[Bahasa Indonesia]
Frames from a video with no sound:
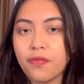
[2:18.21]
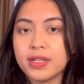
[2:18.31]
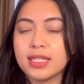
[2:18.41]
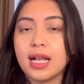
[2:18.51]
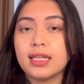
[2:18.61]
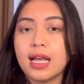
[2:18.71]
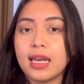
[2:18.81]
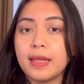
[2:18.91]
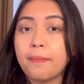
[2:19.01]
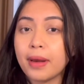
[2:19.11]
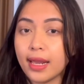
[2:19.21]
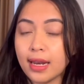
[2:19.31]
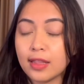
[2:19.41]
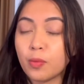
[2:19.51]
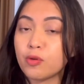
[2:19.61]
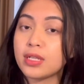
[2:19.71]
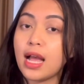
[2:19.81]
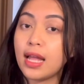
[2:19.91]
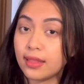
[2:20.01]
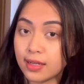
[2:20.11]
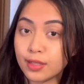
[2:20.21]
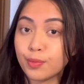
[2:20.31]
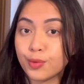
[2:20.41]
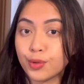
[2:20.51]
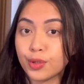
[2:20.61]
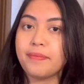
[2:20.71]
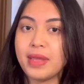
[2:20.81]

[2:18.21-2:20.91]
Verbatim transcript: official dari brand atau perusahaan tersebut.